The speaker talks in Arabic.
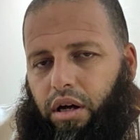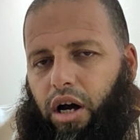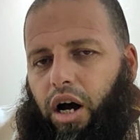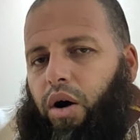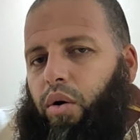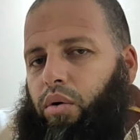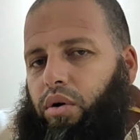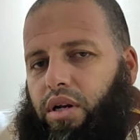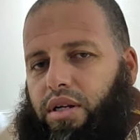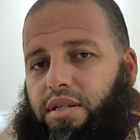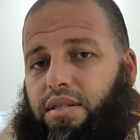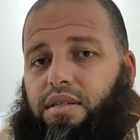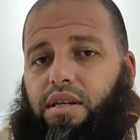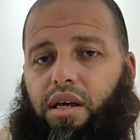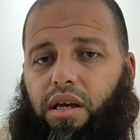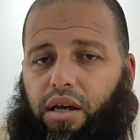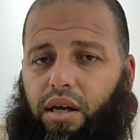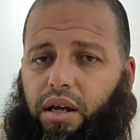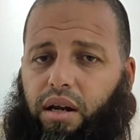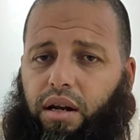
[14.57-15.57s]
اولا
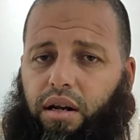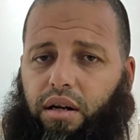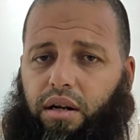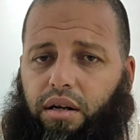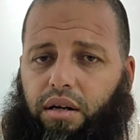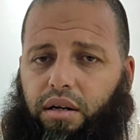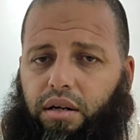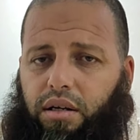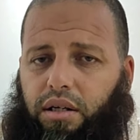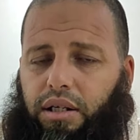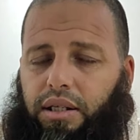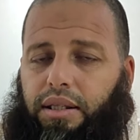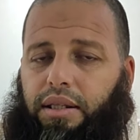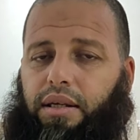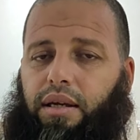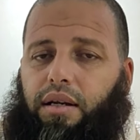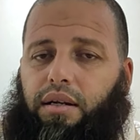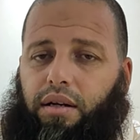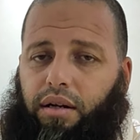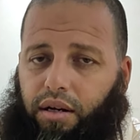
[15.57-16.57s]
السحر
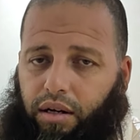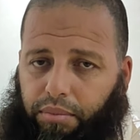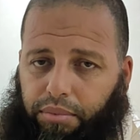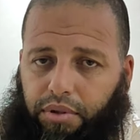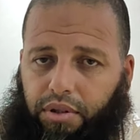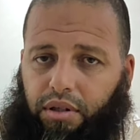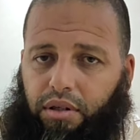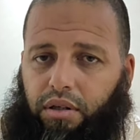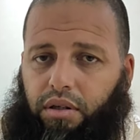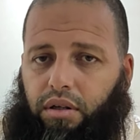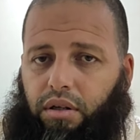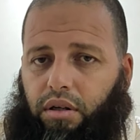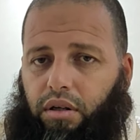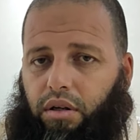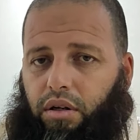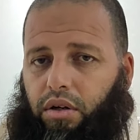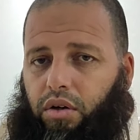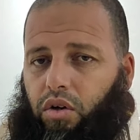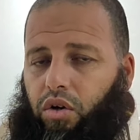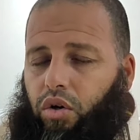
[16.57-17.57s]
ديال الربط
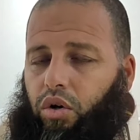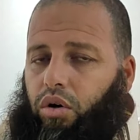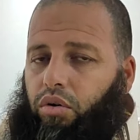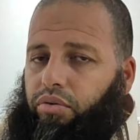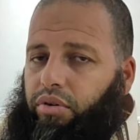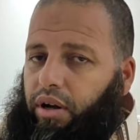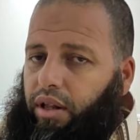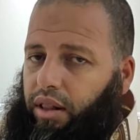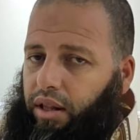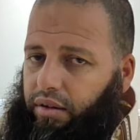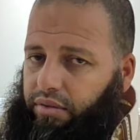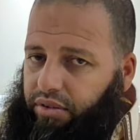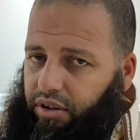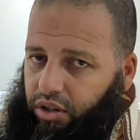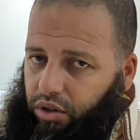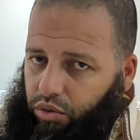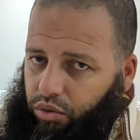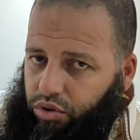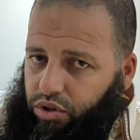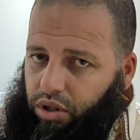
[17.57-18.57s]
في هذا
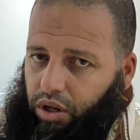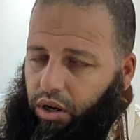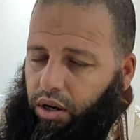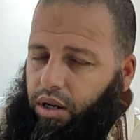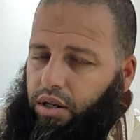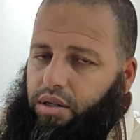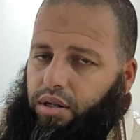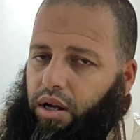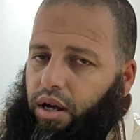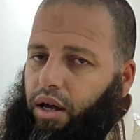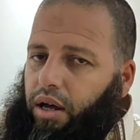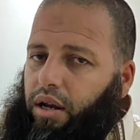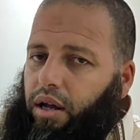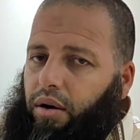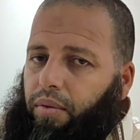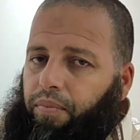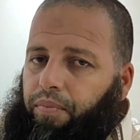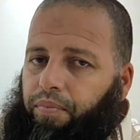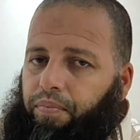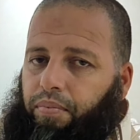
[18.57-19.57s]
الفيديو ان شاء الله تعالى
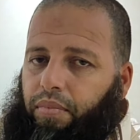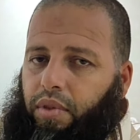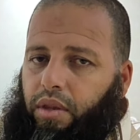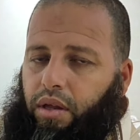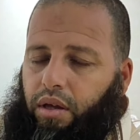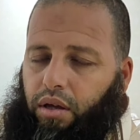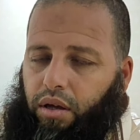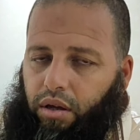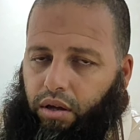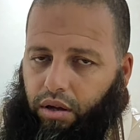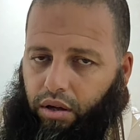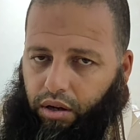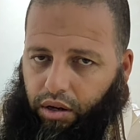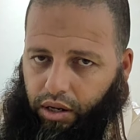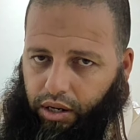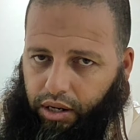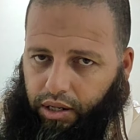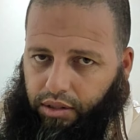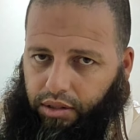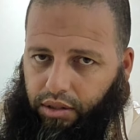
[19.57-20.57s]

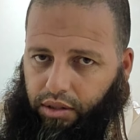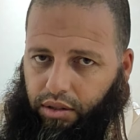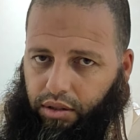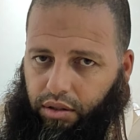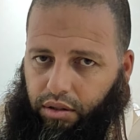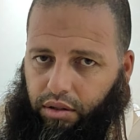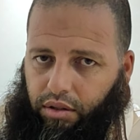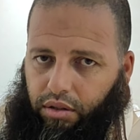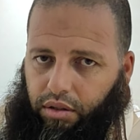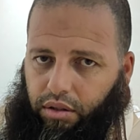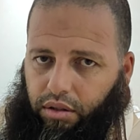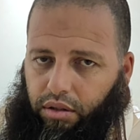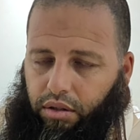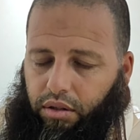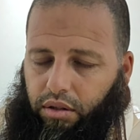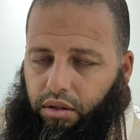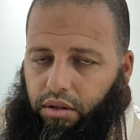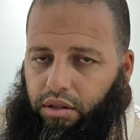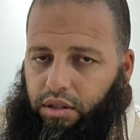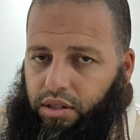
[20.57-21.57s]
غادي
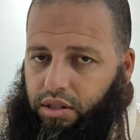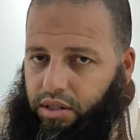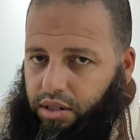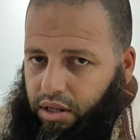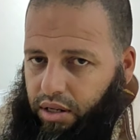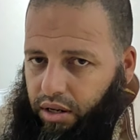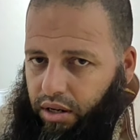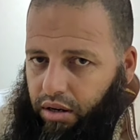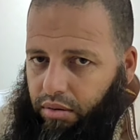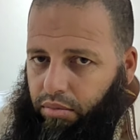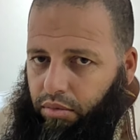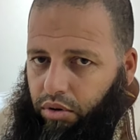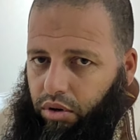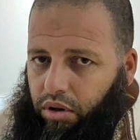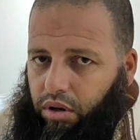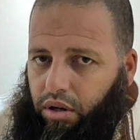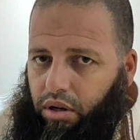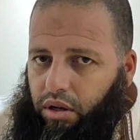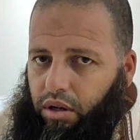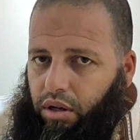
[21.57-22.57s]
نتكلموا
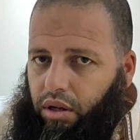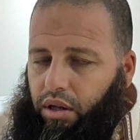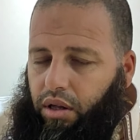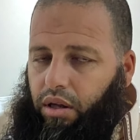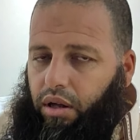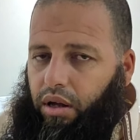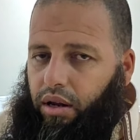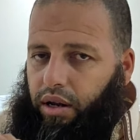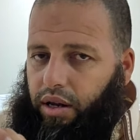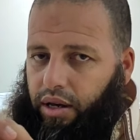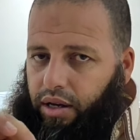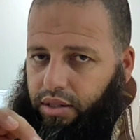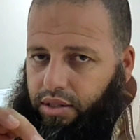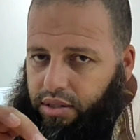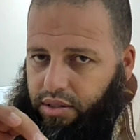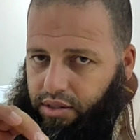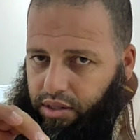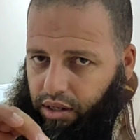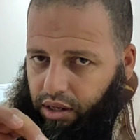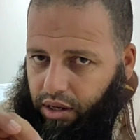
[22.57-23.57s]
على هذا
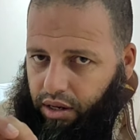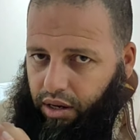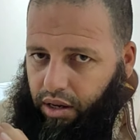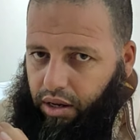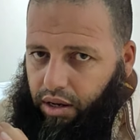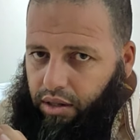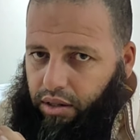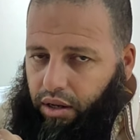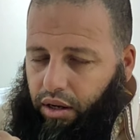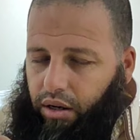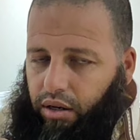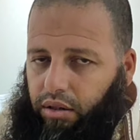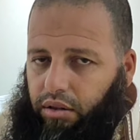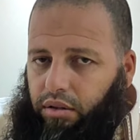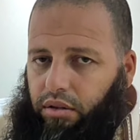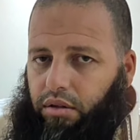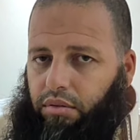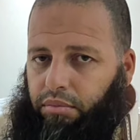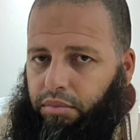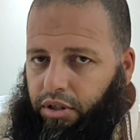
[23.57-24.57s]
السحر هذا
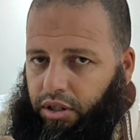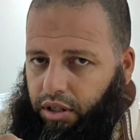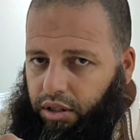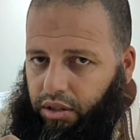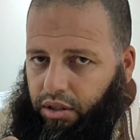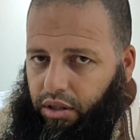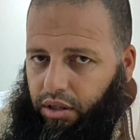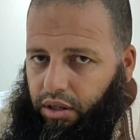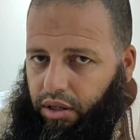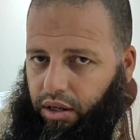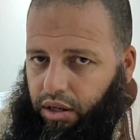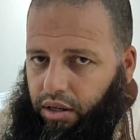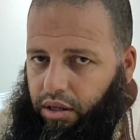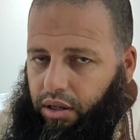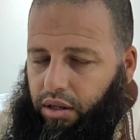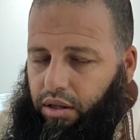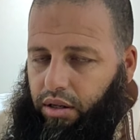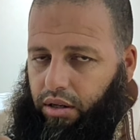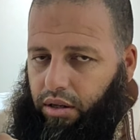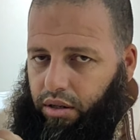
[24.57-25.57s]
باذن الله
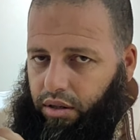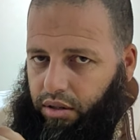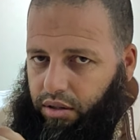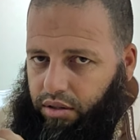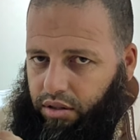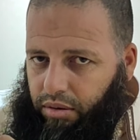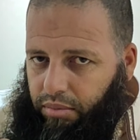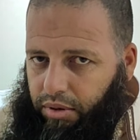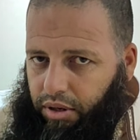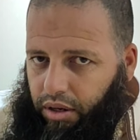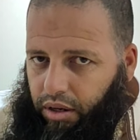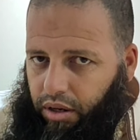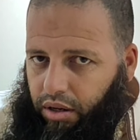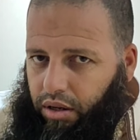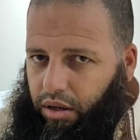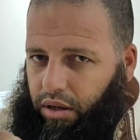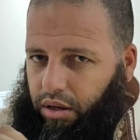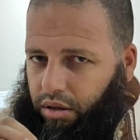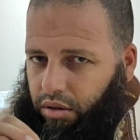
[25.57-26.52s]
تبارك